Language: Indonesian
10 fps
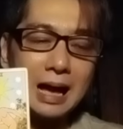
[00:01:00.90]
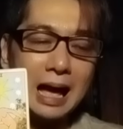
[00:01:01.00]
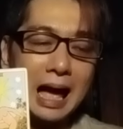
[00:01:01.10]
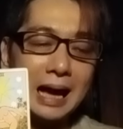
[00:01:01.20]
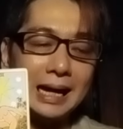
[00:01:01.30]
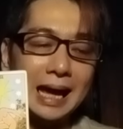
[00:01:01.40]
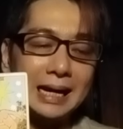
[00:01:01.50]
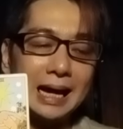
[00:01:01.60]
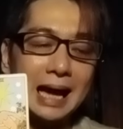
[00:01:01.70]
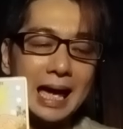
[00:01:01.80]
Akan
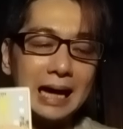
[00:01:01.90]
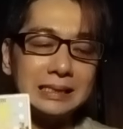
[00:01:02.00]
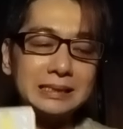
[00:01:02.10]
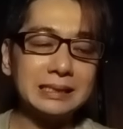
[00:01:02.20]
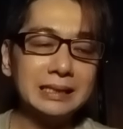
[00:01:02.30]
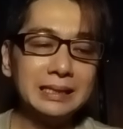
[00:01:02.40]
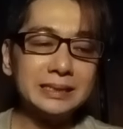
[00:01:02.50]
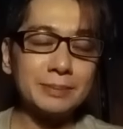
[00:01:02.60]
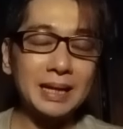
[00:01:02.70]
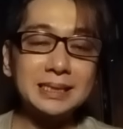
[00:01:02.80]
ada kayak
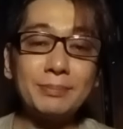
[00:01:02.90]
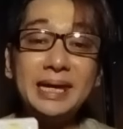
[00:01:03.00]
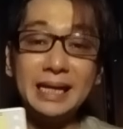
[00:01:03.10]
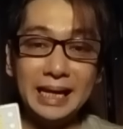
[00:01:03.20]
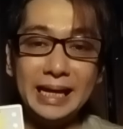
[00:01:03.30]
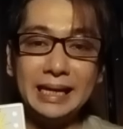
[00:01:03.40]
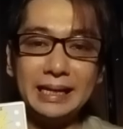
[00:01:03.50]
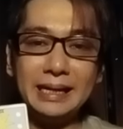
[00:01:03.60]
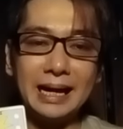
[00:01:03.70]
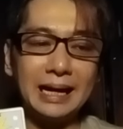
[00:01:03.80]
semacam healing
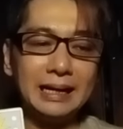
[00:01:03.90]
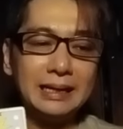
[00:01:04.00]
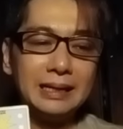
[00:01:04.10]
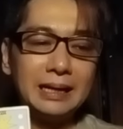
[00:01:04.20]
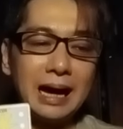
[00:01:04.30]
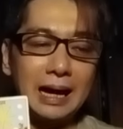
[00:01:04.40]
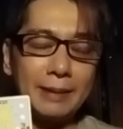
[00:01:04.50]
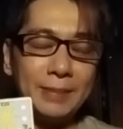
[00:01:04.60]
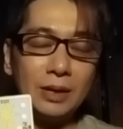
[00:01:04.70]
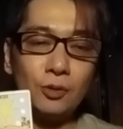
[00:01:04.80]
ya. Hari
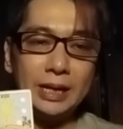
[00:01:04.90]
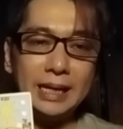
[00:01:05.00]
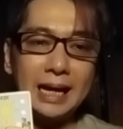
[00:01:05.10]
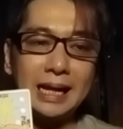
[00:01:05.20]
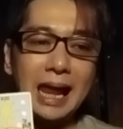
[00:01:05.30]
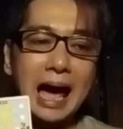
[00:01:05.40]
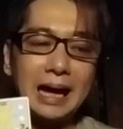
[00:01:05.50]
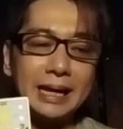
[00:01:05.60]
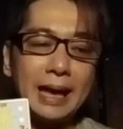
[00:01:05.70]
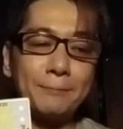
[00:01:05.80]
Minggu ini adalah
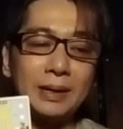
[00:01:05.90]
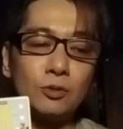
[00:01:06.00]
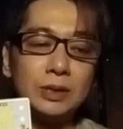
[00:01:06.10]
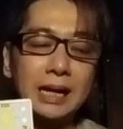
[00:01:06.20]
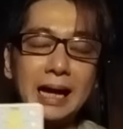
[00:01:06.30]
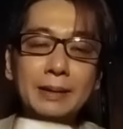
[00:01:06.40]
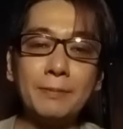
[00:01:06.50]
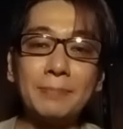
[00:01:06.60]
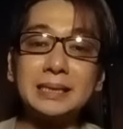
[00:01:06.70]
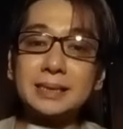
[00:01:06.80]
hari yang penuh dengan
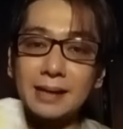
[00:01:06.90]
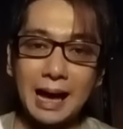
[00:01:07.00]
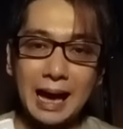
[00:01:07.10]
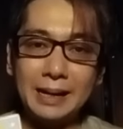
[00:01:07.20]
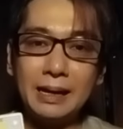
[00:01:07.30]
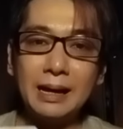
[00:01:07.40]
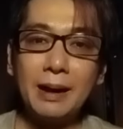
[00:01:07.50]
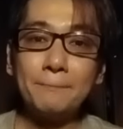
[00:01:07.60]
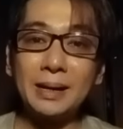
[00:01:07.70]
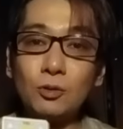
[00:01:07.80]
pencerahan,
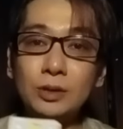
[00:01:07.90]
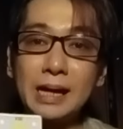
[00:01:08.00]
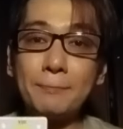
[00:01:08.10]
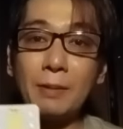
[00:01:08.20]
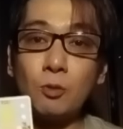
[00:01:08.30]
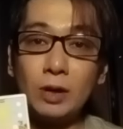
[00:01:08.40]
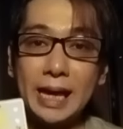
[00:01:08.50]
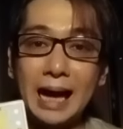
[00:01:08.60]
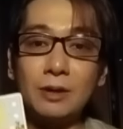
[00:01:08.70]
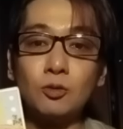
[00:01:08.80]
penuh dengan
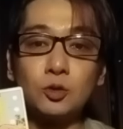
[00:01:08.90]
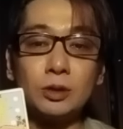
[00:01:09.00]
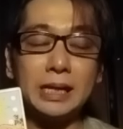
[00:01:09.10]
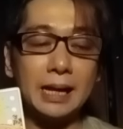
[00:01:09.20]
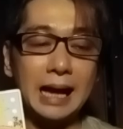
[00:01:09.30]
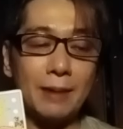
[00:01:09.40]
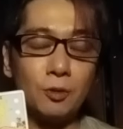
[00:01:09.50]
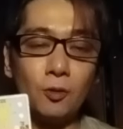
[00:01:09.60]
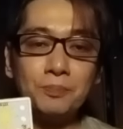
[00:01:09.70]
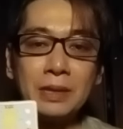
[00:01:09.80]
pemulihan untuk diri
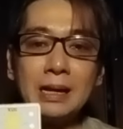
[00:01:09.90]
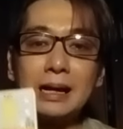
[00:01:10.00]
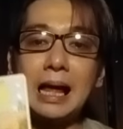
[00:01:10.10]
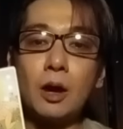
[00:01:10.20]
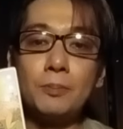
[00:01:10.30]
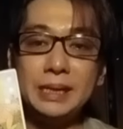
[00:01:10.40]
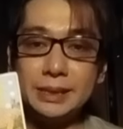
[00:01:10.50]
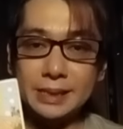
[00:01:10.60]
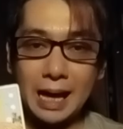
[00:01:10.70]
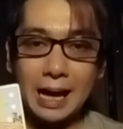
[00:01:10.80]
kamu. Kalau
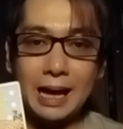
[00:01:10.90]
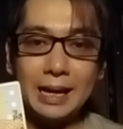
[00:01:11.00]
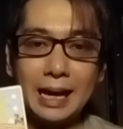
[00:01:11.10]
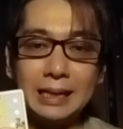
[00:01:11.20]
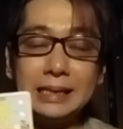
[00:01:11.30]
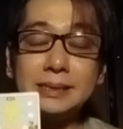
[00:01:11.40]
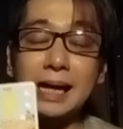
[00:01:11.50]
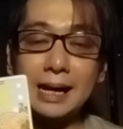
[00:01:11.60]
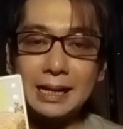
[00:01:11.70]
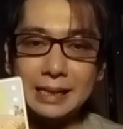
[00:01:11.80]
bisa ya
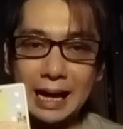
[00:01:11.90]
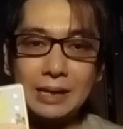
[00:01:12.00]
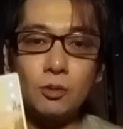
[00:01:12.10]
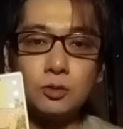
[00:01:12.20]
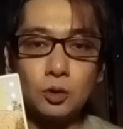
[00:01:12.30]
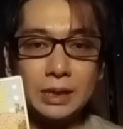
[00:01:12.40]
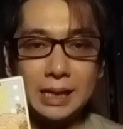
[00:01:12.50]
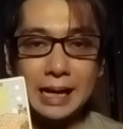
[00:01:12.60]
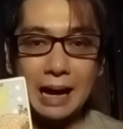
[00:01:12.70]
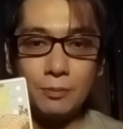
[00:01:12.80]
disarankan untuk
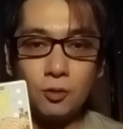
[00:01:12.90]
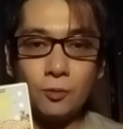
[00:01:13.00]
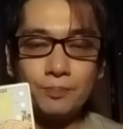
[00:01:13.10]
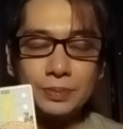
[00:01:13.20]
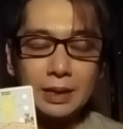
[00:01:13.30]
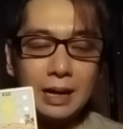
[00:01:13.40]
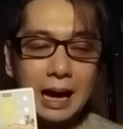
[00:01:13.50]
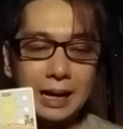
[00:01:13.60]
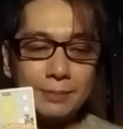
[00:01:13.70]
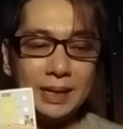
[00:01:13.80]
diri kamu
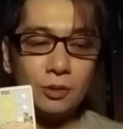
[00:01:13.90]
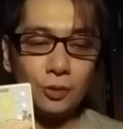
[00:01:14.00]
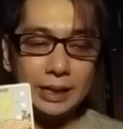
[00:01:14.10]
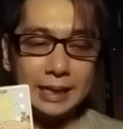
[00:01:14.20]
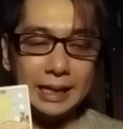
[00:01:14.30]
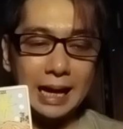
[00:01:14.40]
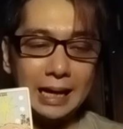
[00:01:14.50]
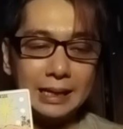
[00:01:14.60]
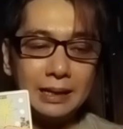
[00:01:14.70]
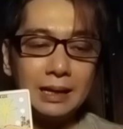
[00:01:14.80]
hari Minggu ini
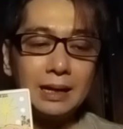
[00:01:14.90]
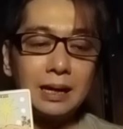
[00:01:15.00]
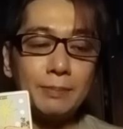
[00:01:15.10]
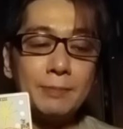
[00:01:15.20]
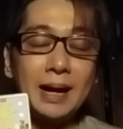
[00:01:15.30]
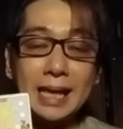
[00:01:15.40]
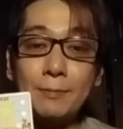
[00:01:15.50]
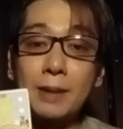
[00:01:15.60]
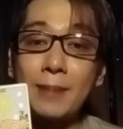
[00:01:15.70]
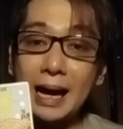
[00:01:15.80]
kan lebih banyak
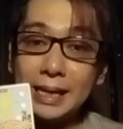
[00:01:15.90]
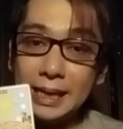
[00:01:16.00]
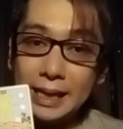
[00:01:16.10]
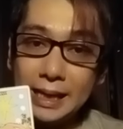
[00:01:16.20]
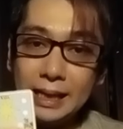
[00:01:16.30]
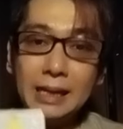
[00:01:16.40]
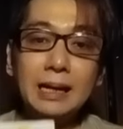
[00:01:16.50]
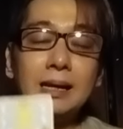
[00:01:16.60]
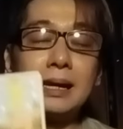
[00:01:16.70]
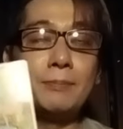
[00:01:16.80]
berbagi,
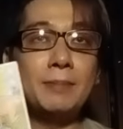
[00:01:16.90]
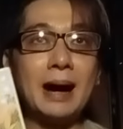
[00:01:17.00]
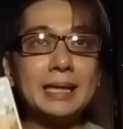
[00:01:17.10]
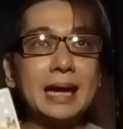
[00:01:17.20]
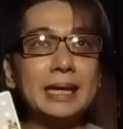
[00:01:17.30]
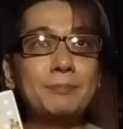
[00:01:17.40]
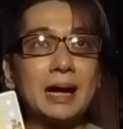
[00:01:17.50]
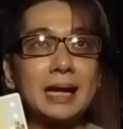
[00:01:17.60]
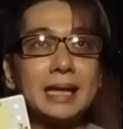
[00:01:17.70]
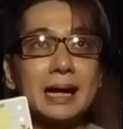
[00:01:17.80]
lebih banyak
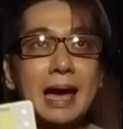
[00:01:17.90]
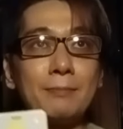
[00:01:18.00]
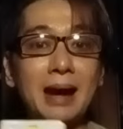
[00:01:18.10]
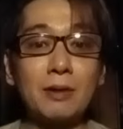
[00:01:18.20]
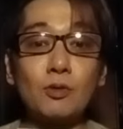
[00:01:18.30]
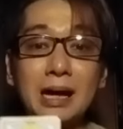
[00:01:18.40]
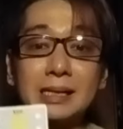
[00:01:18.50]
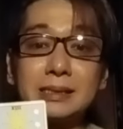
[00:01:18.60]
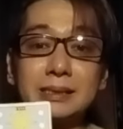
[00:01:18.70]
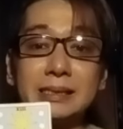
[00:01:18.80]
ibaratnya kayak melakukan
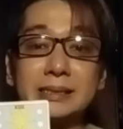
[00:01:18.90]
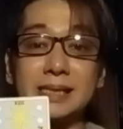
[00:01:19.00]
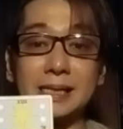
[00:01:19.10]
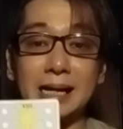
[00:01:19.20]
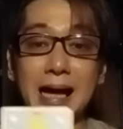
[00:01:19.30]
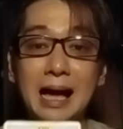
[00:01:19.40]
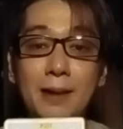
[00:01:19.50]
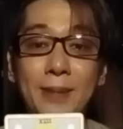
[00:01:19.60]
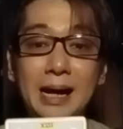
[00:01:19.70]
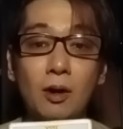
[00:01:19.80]
sedekah
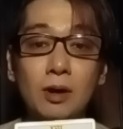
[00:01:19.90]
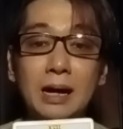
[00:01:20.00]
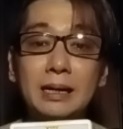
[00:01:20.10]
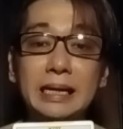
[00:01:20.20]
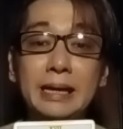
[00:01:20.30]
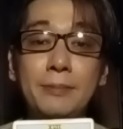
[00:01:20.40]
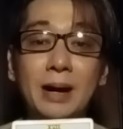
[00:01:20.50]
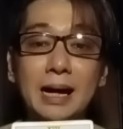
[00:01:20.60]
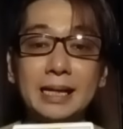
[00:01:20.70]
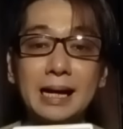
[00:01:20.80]
kepada orang,
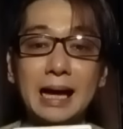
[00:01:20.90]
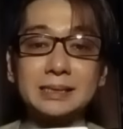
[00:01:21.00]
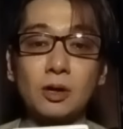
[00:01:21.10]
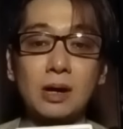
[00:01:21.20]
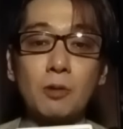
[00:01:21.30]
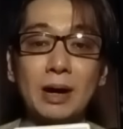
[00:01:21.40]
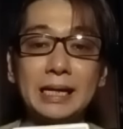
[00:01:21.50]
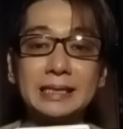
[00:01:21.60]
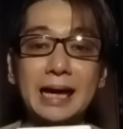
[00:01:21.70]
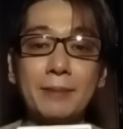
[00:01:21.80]
ibaratnya kayak seorang
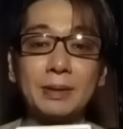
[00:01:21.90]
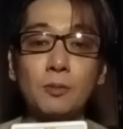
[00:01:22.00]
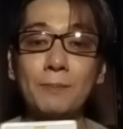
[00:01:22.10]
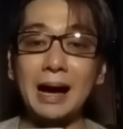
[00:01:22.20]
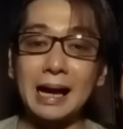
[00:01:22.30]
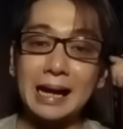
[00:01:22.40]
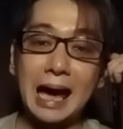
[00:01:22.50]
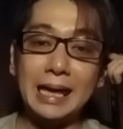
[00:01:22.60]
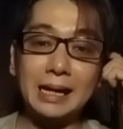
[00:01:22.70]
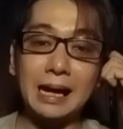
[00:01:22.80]
wanita yang menumpahkan
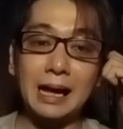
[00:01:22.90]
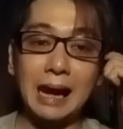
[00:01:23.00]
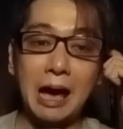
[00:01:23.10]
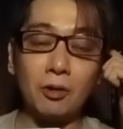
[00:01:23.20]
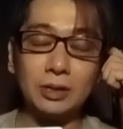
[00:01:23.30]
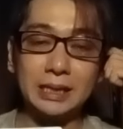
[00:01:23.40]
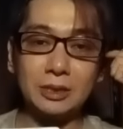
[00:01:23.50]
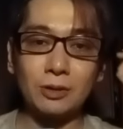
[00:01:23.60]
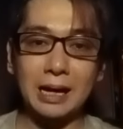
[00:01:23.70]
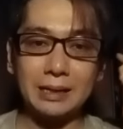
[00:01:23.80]
air ke laut
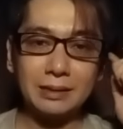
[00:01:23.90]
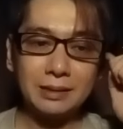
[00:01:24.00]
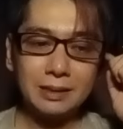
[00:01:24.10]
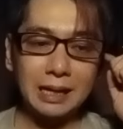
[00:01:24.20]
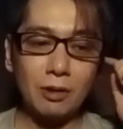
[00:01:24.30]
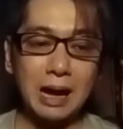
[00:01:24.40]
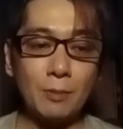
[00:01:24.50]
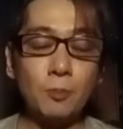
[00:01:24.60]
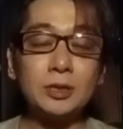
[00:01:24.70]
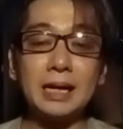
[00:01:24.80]
gitu kan. Kalau
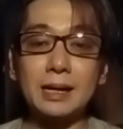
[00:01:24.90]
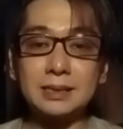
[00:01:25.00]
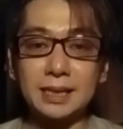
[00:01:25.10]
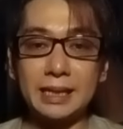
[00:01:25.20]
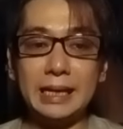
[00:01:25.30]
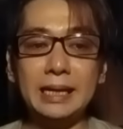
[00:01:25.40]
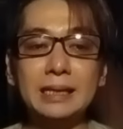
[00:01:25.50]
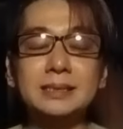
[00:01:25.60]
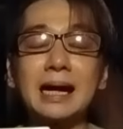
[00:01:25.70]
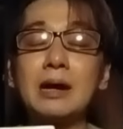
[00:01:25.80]
kamu punya
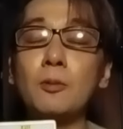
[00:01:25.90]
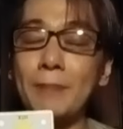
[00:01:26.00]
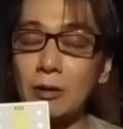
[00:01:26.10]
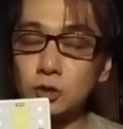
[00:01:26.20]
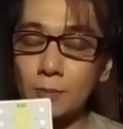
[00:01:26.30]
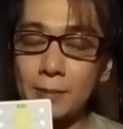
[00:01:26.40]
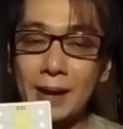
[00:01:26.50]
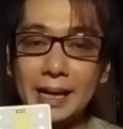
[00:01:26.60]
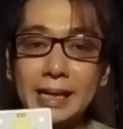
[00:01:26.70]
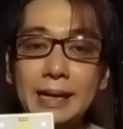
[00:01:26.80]
rezeki, jangan lupa untuk
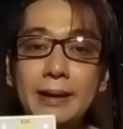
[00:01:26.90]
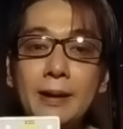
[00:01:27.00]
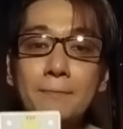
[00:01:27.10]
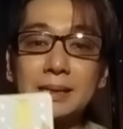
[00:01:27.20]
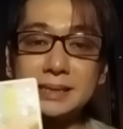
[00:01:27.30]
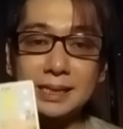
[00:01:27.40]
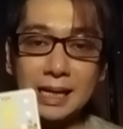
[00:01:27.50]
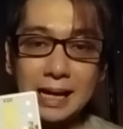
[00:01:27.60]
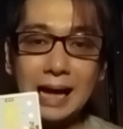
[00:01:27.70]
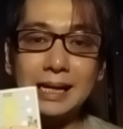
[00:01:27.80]
berbagi,
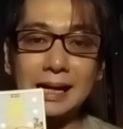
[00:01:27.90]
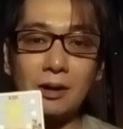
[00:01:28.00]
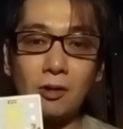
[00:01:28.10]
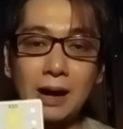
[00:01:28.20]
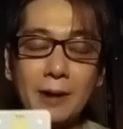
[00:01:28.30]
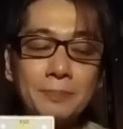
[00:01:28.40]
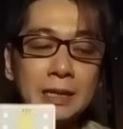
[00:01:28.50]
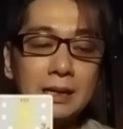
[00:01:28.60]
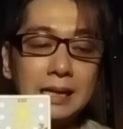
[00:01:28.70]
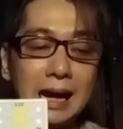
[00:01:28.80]
bersedekah dengan orang.
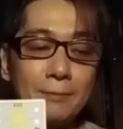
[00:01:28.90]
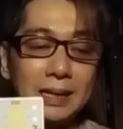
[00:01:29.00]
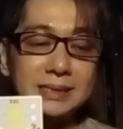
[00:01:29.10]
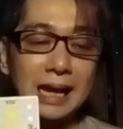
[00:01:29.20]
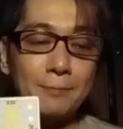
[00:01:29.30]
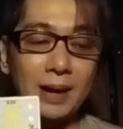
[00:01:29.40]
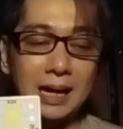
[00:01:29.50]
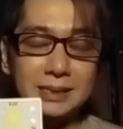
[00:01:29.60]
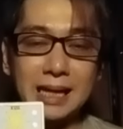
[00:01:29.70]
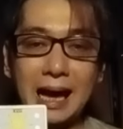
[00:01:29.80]
Dalam masalah
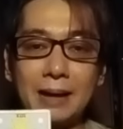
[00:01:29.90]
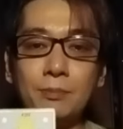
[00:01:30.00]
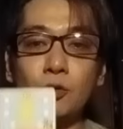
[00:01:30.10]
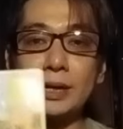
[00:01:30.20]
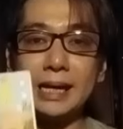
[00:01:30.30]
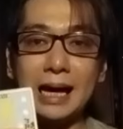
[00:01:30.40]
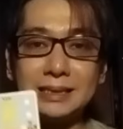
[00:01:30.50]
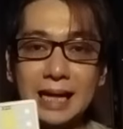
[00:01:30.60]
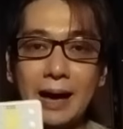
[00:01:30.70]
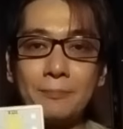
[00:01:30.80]
pekerjaan, mungkin
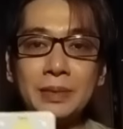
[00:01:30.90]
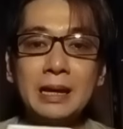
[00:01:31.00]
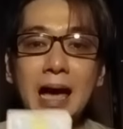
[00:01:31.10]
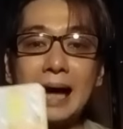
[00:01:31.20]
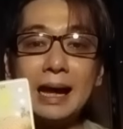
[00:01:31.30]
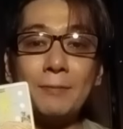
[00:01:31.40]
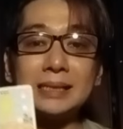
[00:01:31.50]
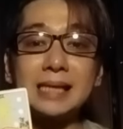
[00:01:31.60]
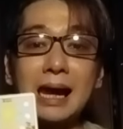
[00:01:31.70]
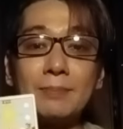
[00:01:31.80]
aja ada
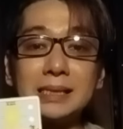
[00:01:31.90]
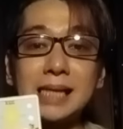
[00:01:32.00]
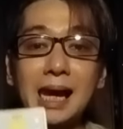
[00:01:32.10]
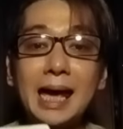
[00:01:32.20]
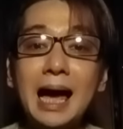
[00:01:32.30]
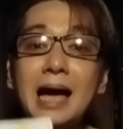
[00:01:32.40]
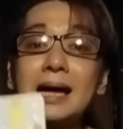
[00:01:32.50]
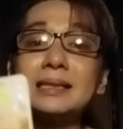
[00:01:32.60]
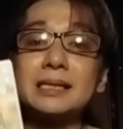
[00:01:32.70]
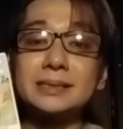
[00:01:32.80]
masalah-masalah yang
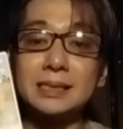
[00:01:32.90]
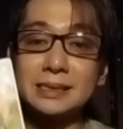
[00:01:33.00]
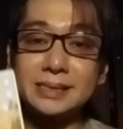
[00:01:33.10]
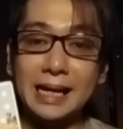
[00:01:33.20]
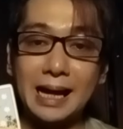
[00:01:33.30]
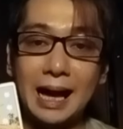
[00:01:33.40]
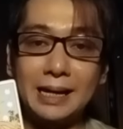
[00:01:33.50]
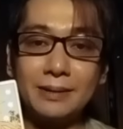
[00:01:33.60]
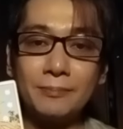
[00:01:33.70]
akan terselesaikan.